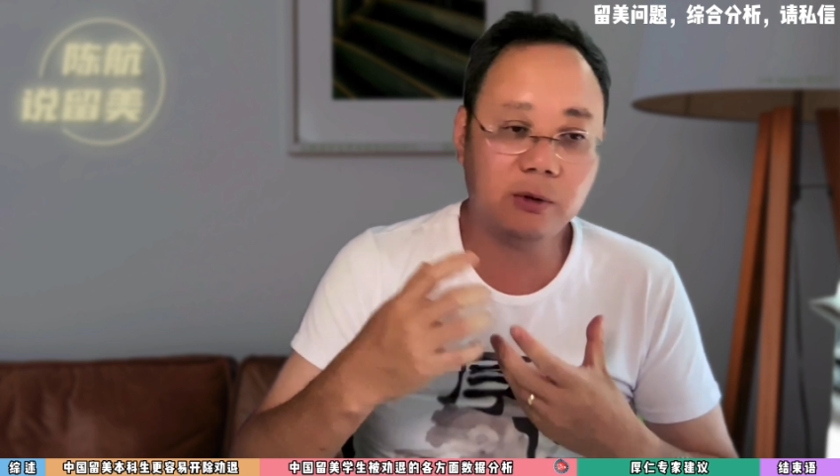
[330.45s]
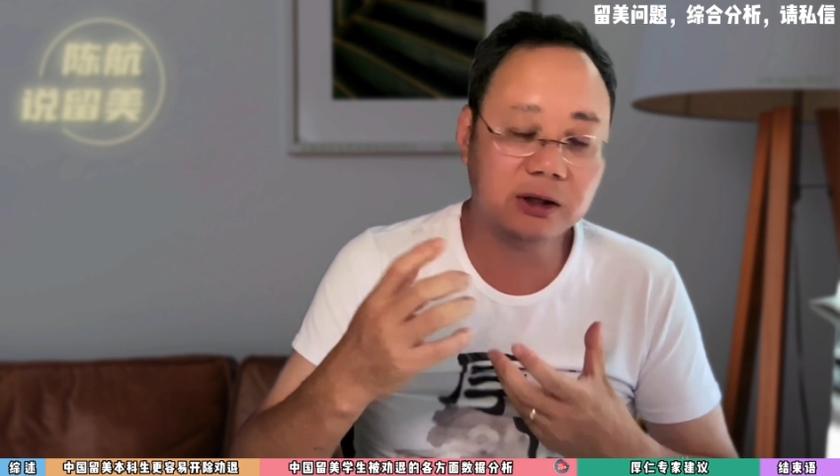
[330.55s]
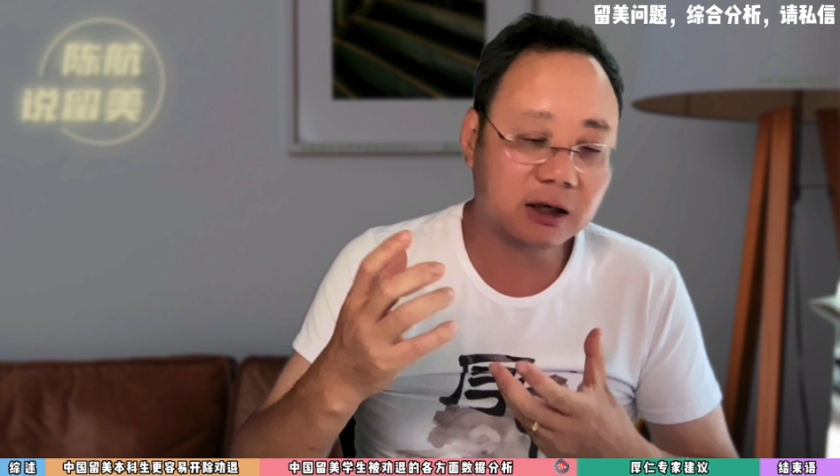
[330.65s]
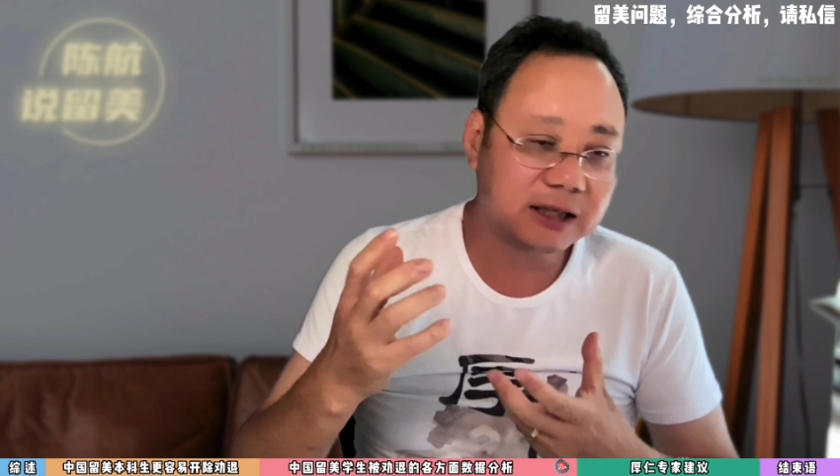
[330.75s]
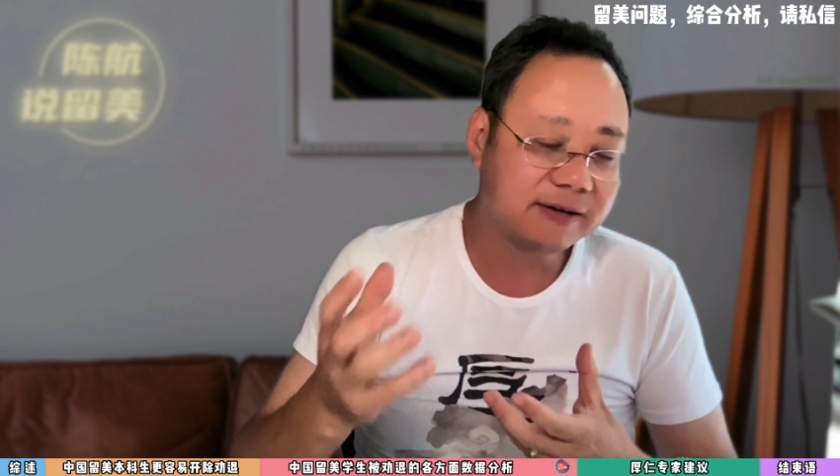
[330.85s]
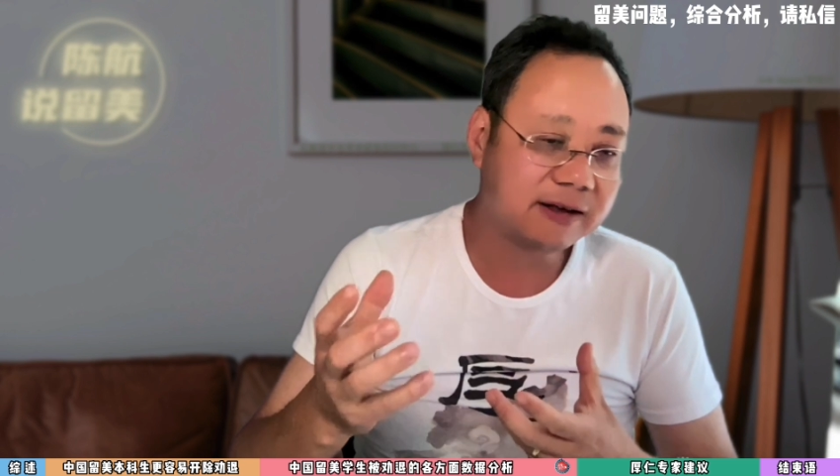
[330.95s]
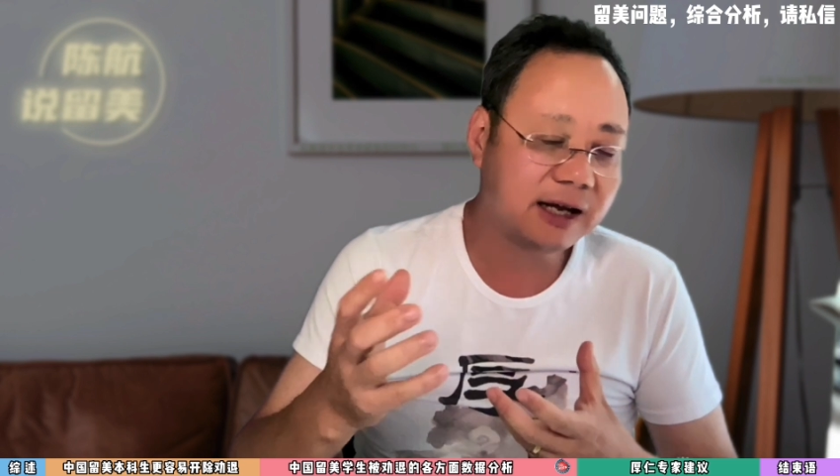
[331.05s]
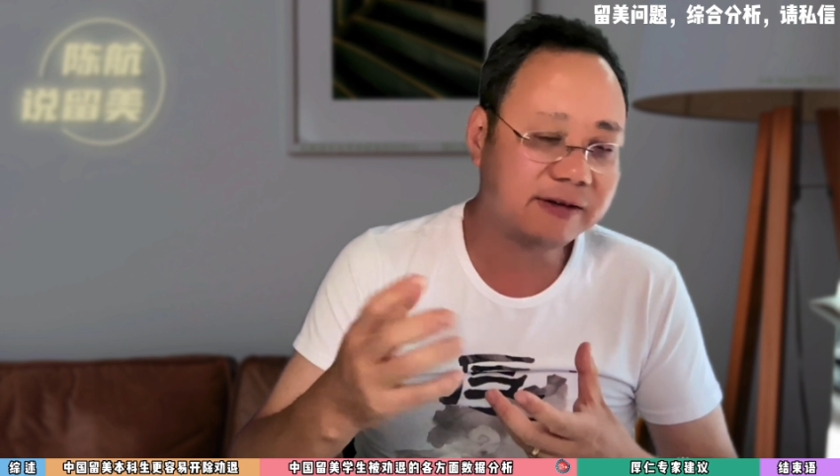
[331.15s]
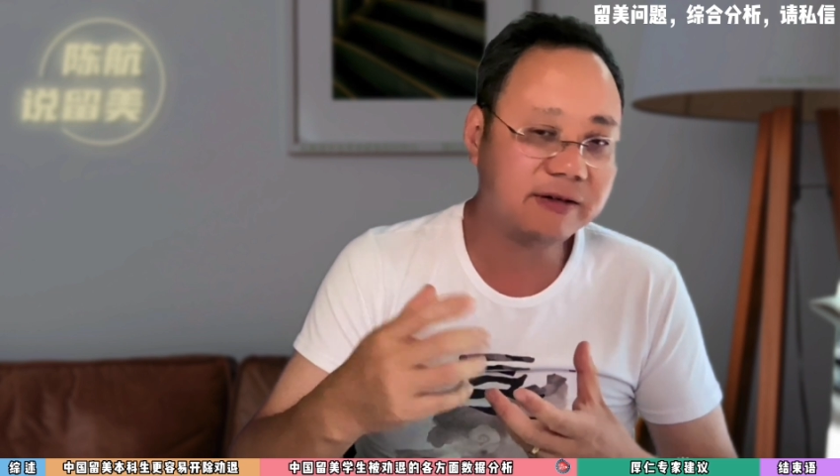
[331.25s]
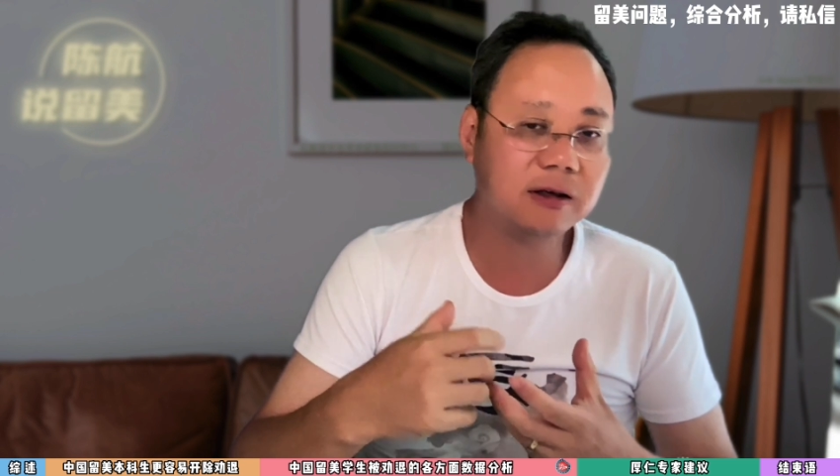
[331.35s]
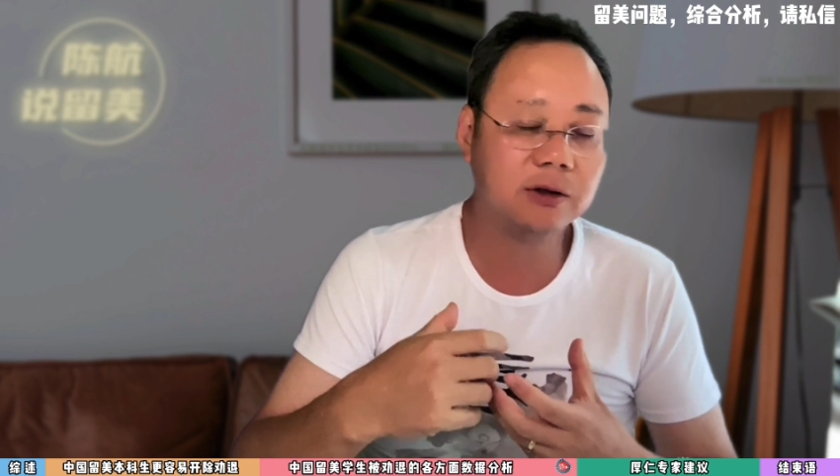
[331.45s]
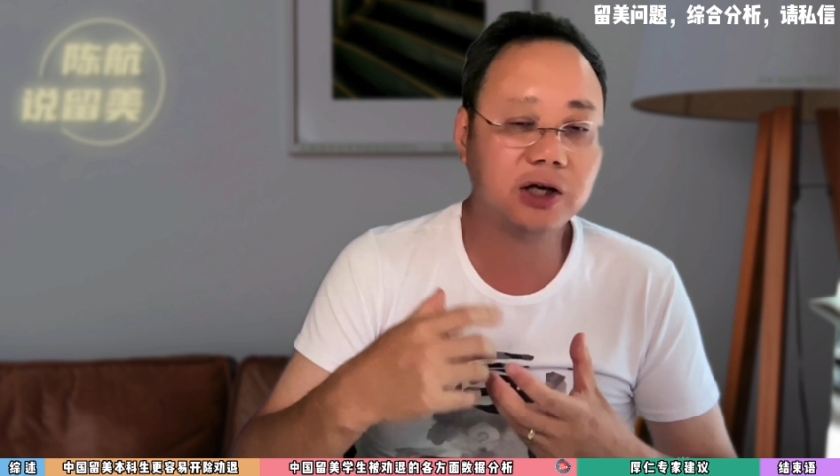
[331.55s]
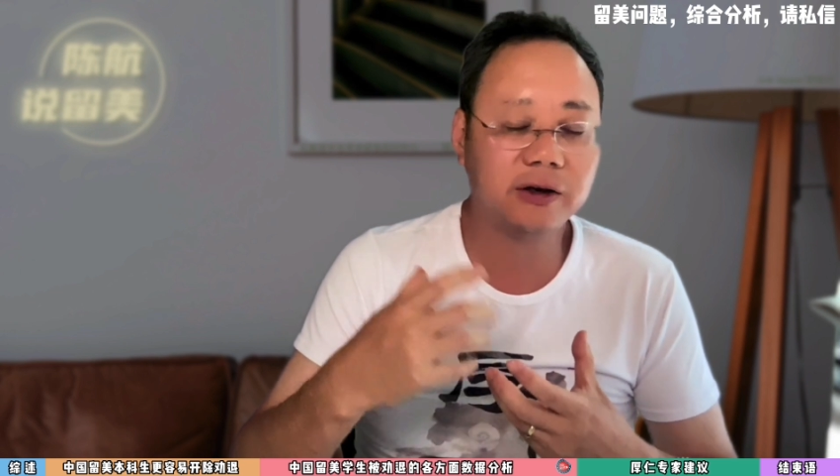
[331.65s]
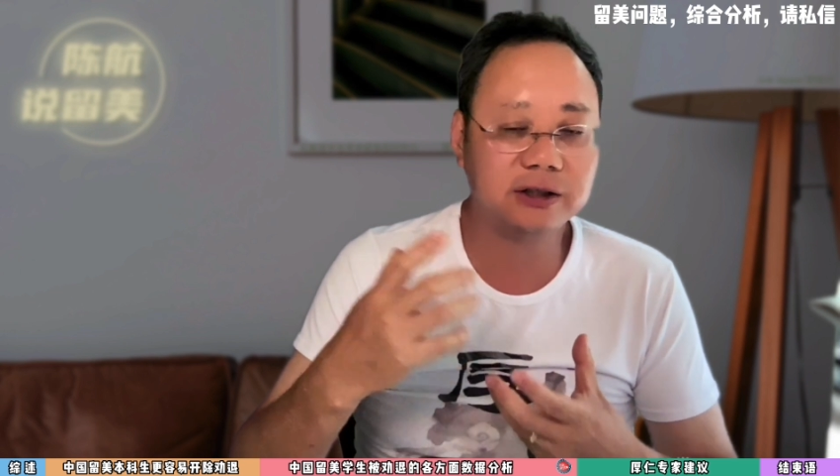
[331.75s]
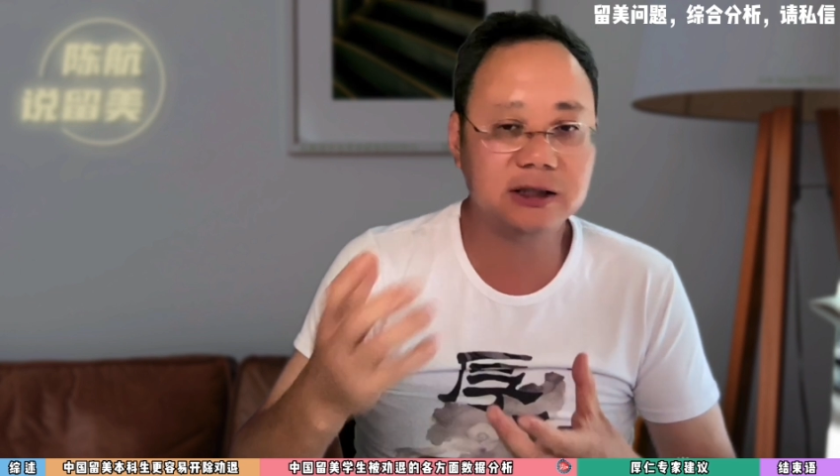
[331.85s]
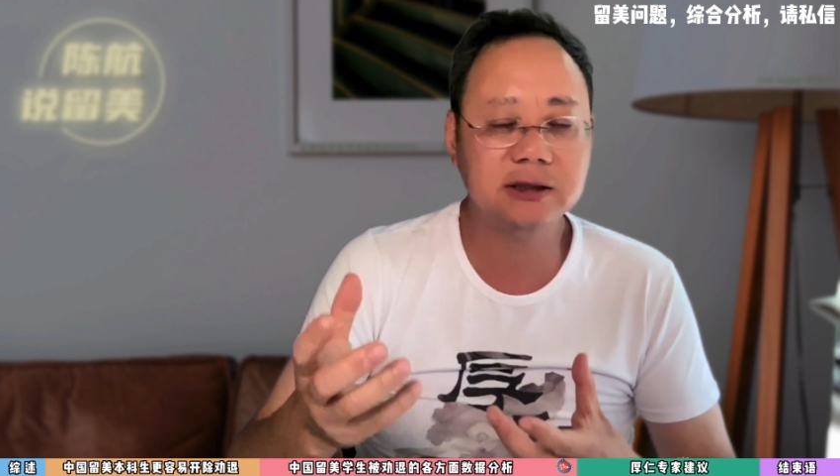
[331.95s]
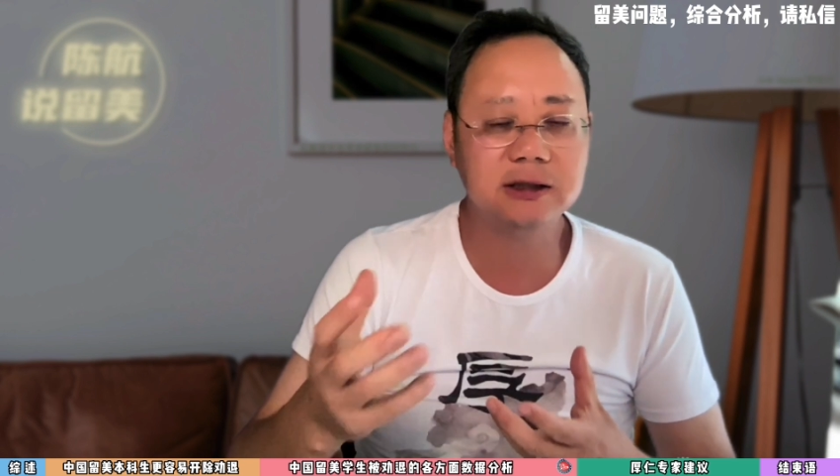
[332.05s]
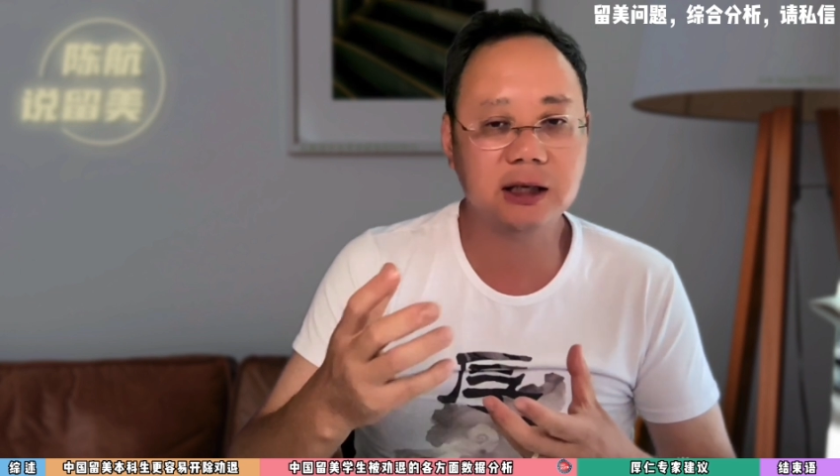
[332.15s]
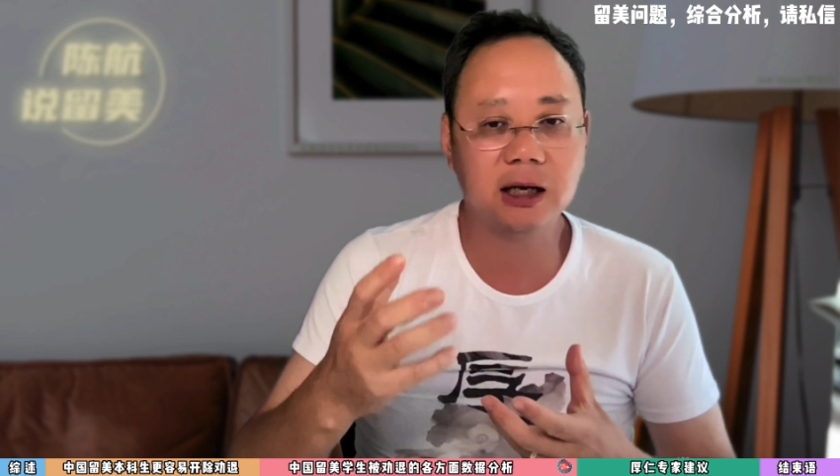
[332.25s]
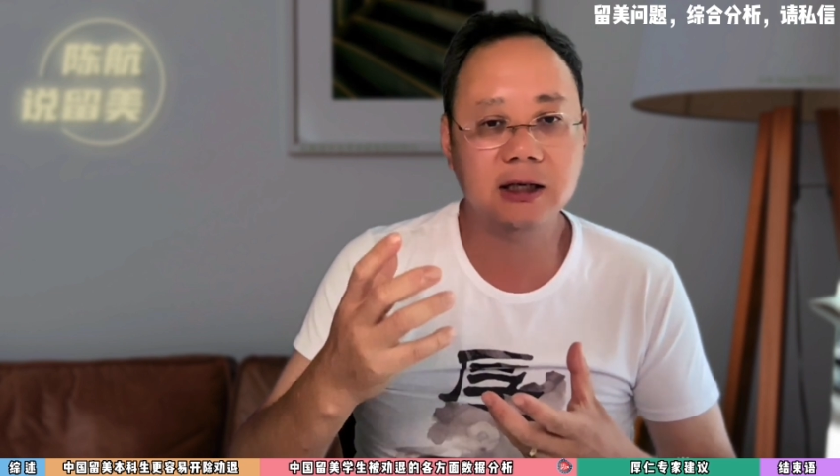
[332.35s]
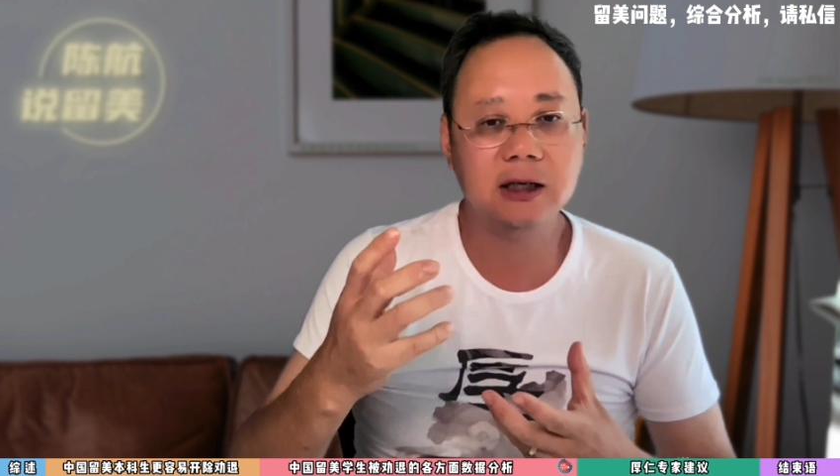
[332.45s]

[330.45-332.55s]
我到大三、大四了，掉以轻心了。